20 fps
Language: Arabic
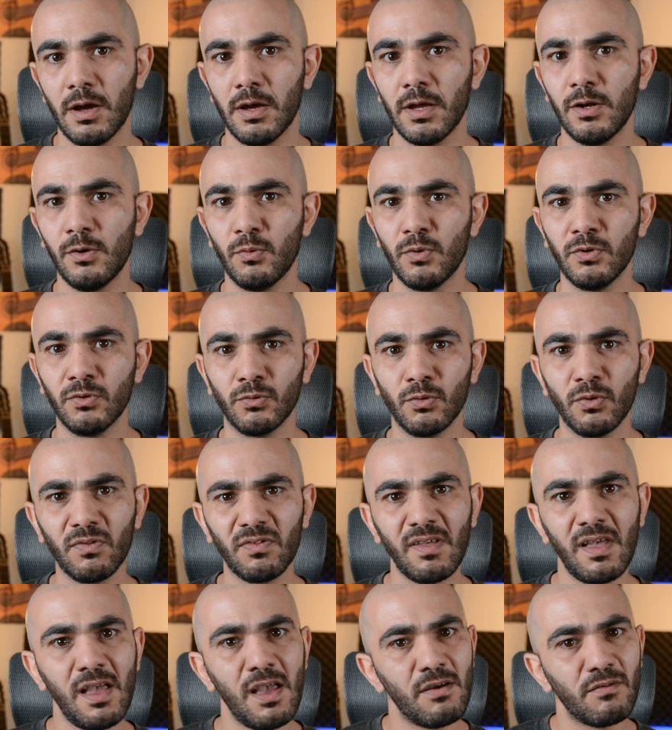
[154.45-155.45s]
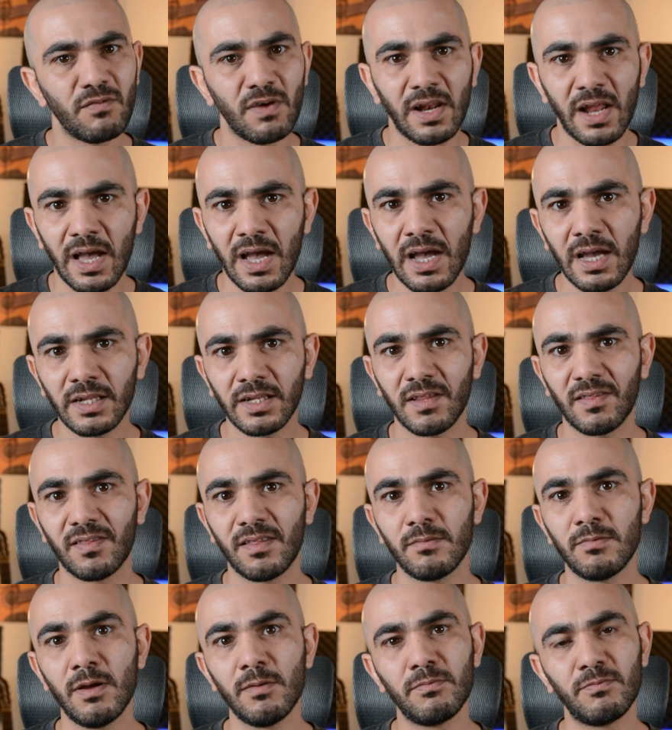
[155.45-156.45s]
الويندوز فلهذا
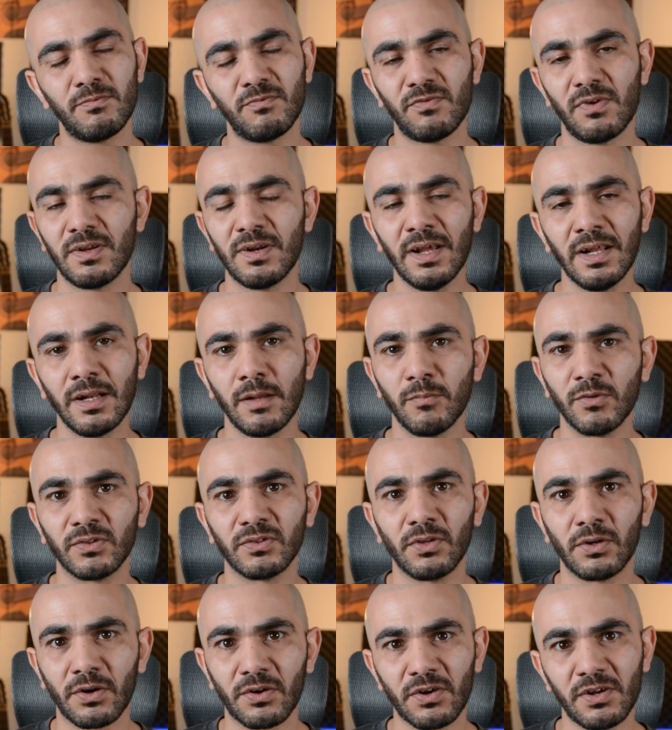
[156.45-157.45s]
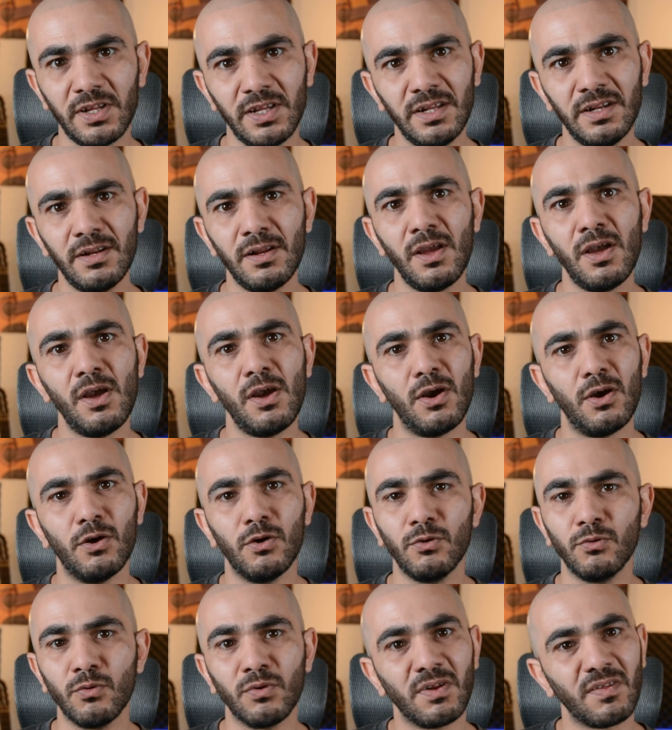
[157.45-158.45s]
السبب فنحن مضطرين
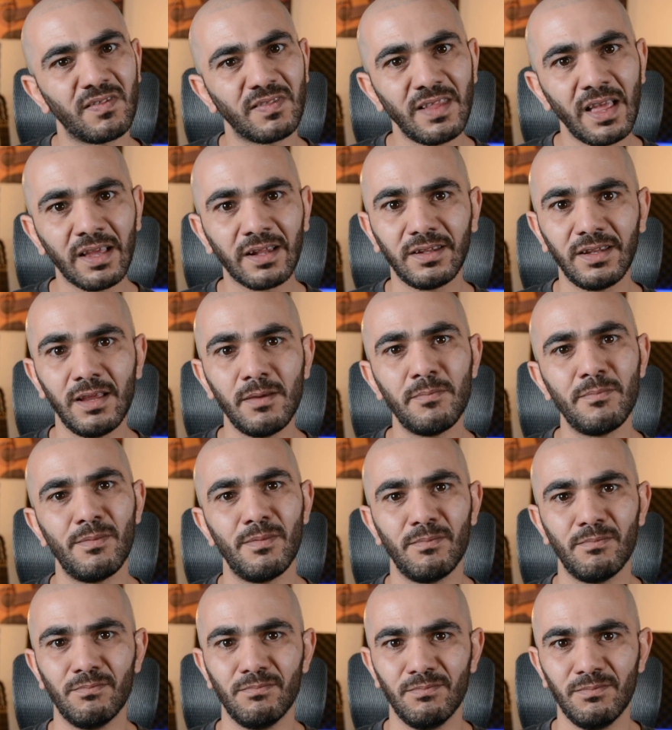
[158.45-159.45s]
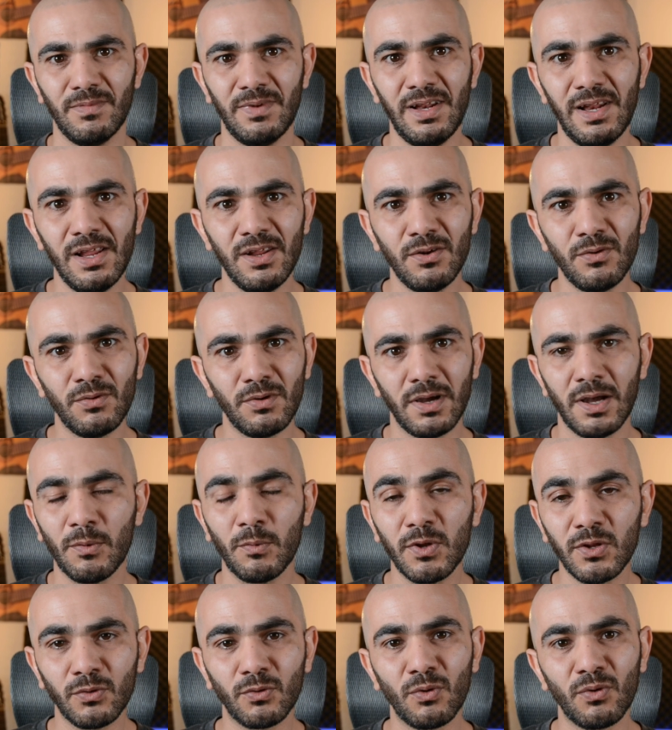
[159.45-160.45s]
انه نستخدم لينو آه،
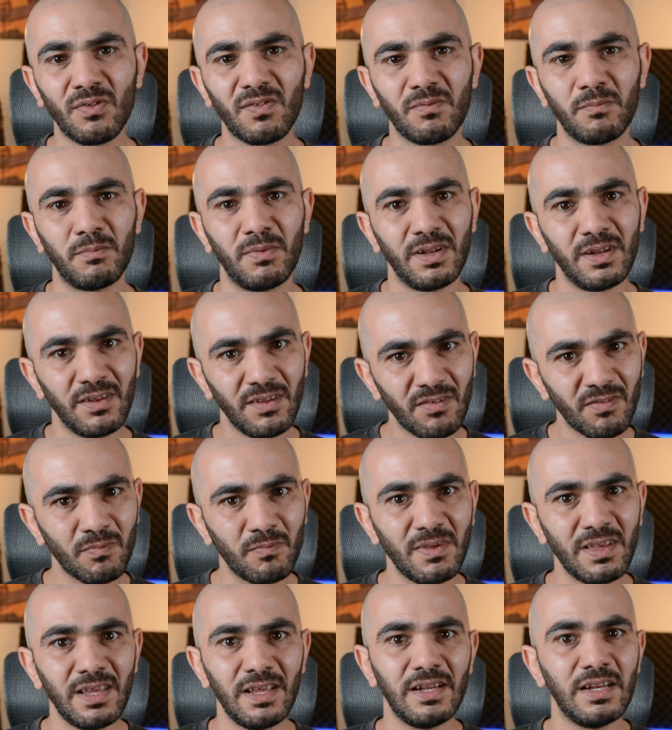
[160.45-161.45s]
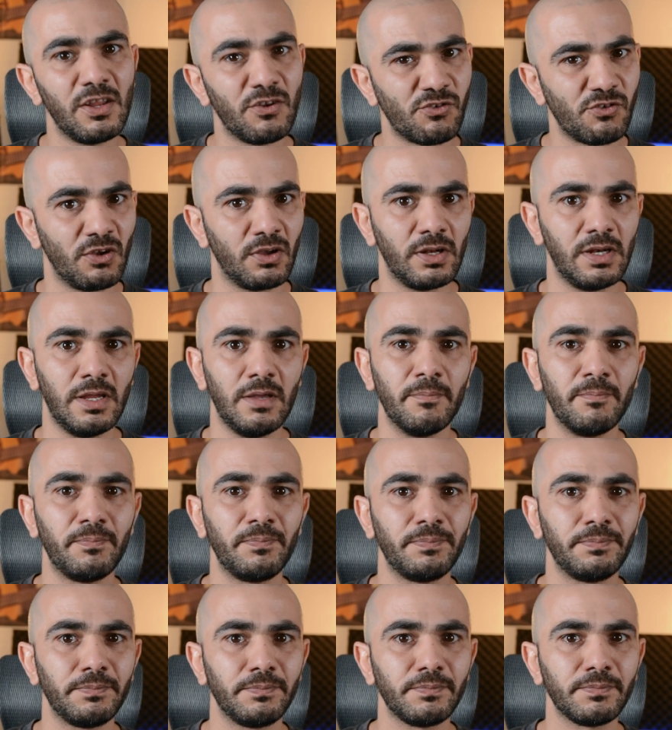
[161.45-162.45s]
ويندوز بالنسبه لشغلي
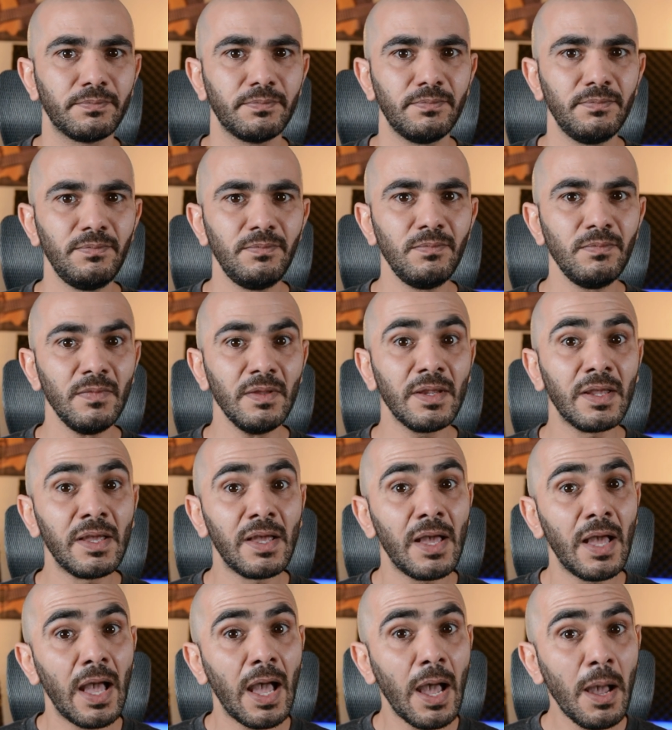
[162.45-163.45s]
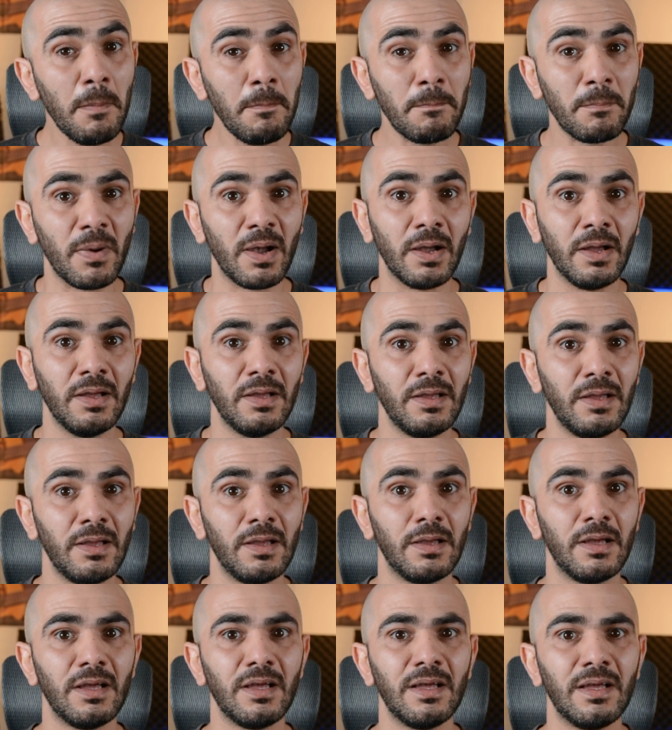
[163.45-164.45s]
اما
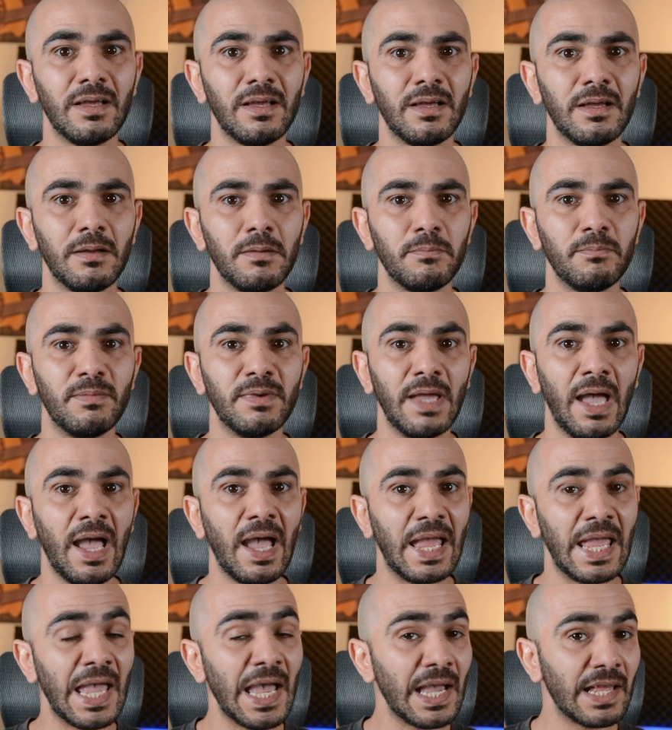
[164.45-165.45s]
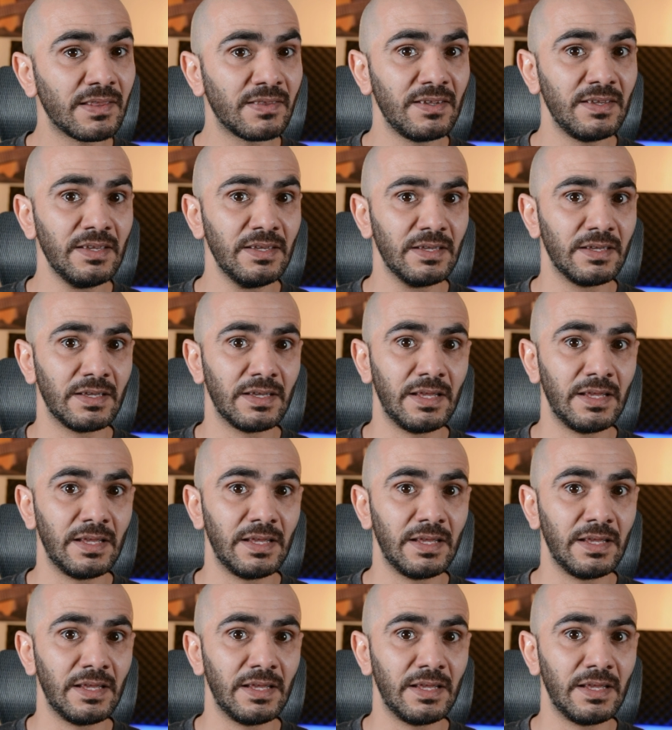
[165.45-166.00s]
آه، بحياتي